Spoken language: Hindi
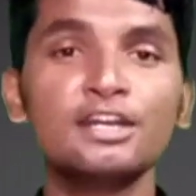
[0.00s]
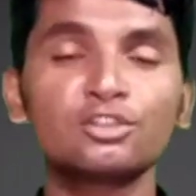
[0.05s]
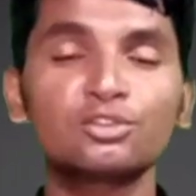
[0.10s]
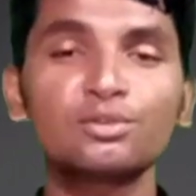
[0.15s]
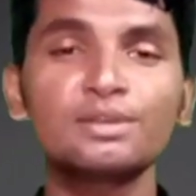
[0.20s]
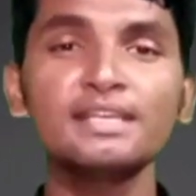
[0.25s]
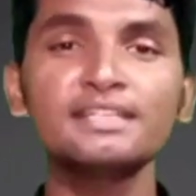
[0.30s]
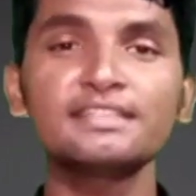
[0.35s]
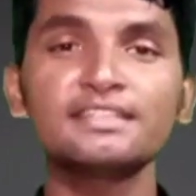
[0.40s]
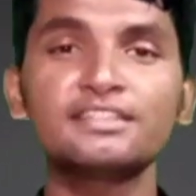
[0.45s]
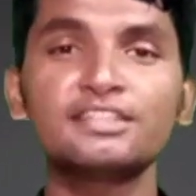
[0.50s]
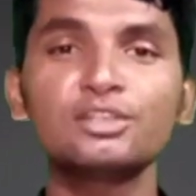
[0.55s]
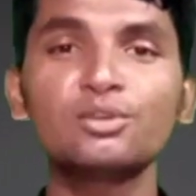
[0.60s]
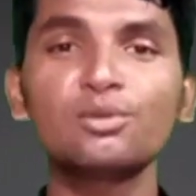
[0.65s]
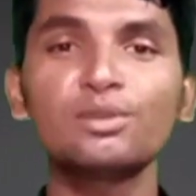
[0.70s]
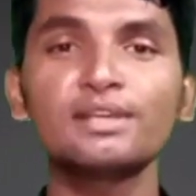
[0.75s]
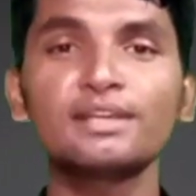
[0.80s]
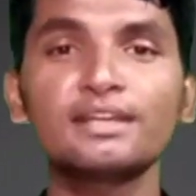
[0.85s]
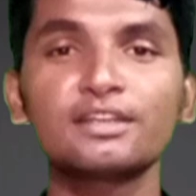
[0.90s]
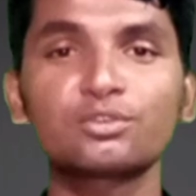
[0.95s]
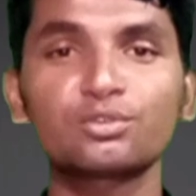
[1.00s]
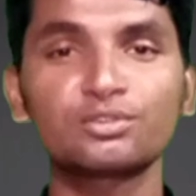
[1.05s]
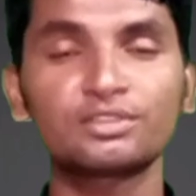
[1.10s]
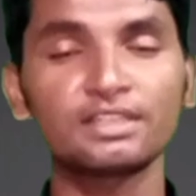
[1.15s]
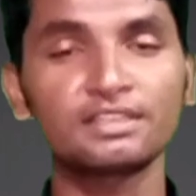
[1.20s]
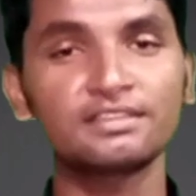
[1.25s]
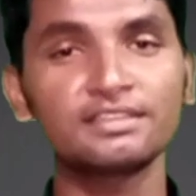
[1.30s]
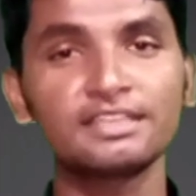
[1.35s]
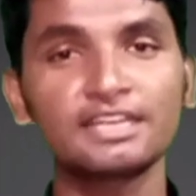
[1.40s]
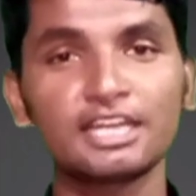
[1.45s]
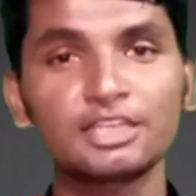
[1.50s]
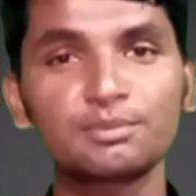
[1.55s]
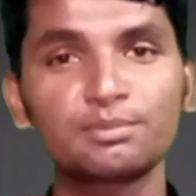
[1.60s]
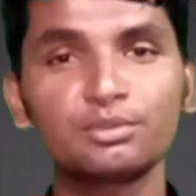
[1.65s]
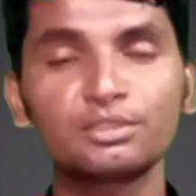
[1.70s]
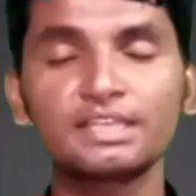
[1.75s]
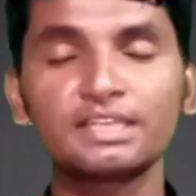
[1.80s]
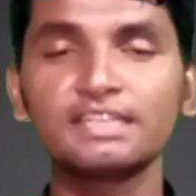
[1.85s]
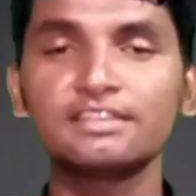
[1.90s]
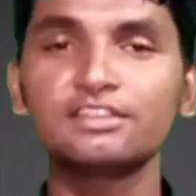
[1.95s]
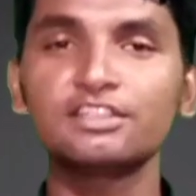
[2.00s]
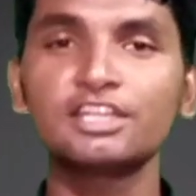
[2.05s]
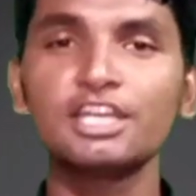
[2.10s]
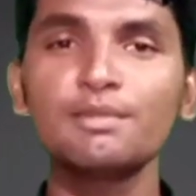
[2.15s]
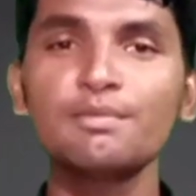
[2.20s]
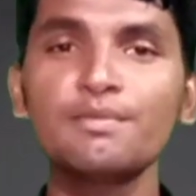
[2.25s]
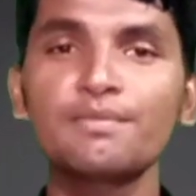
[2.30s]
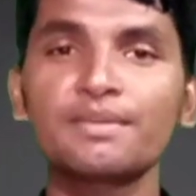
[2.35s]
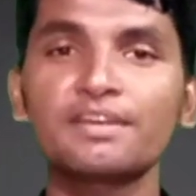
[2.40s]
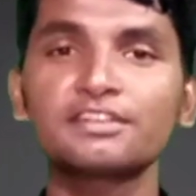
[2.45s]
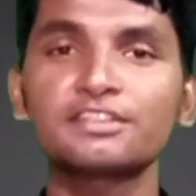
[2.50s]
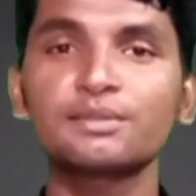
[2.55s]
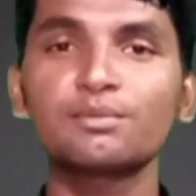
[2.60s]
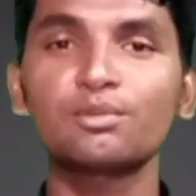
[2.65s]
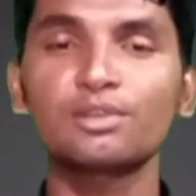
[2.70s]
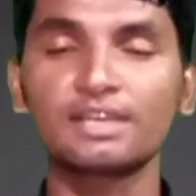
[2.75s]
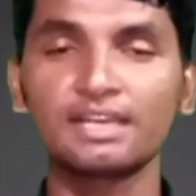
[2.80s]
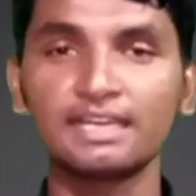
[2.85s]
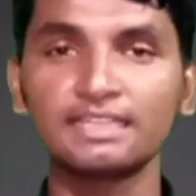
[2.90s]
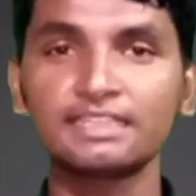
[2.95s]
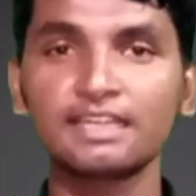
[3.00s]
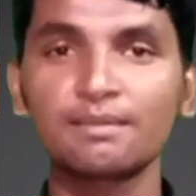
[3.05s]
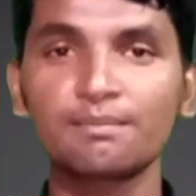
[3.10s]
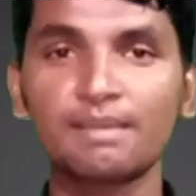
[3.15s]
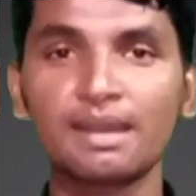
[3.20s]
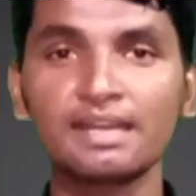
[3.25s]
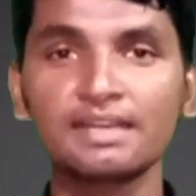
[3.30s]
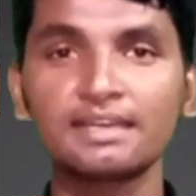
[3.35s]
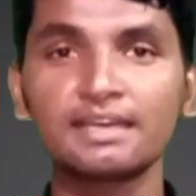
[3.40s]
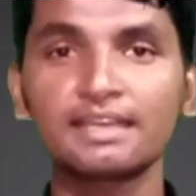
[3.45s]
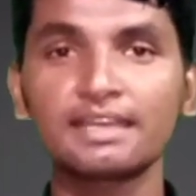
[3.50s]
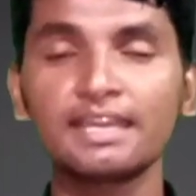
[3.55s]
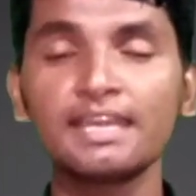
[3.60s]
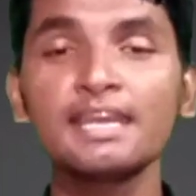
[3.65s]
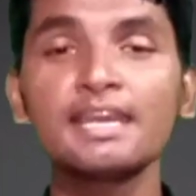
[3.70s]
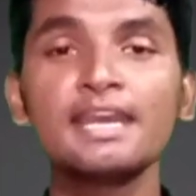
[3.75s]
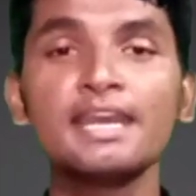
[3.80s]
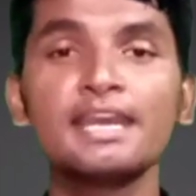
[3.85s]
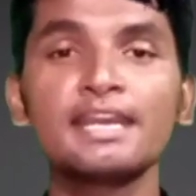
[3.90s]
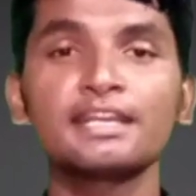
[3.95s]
सो गैस इसी को लेकर सुशांत सिंह राजपूत के जितने भी फैंस हैं वो लगातार मांग कर रहे हैं